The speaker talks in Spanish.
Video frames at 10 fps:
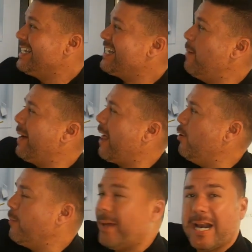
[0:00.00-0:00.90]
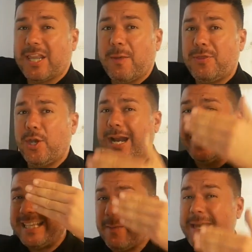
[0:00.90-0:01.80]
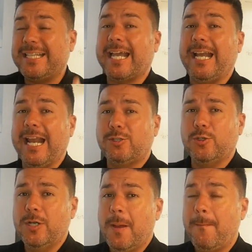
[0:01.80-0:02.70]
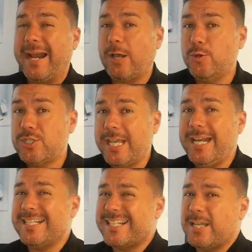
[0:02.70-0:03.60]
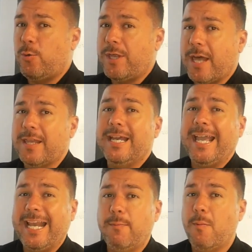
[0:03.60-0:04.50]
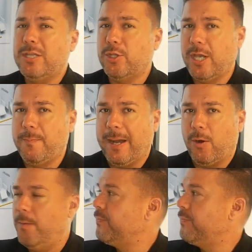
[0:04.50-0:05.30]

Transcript: Separador para recepción de metacrilato para conseguir esa seguridad en el momento del pago.